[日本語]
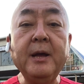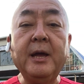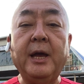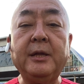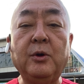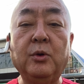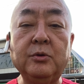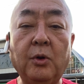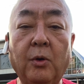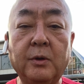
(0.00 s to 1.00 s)
えー、日本
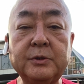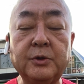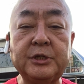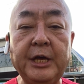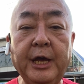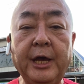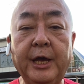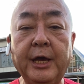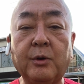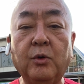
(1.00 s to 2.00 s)
とそして、
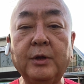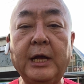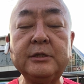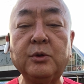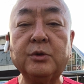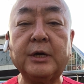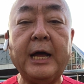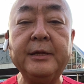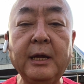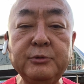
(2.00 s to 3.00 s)
え江南
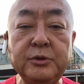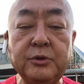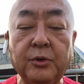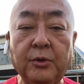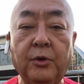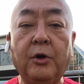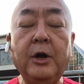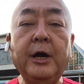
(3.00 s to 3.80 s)
ソウルカンナムとの、